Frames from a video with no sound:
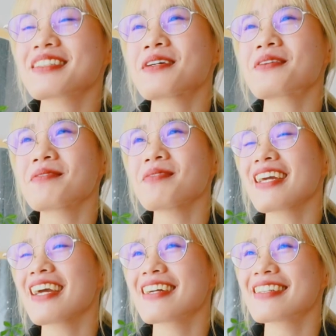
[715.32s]
cái câu đấy mình
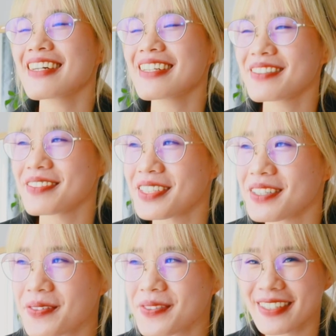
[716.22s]
nghe gần đây mình
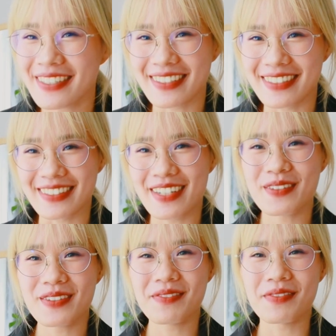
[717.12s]
không nhớ là ở
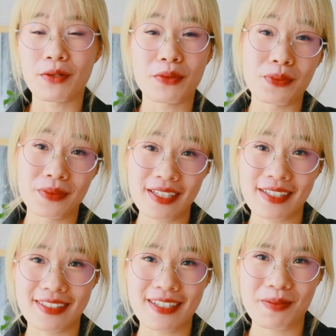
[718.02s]
đâu nhưng mà nó đúng
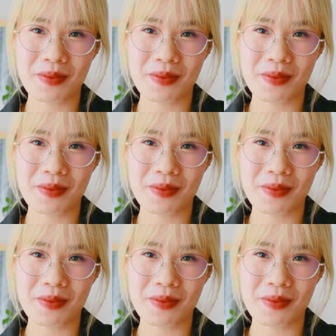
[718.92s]
thiệt nha các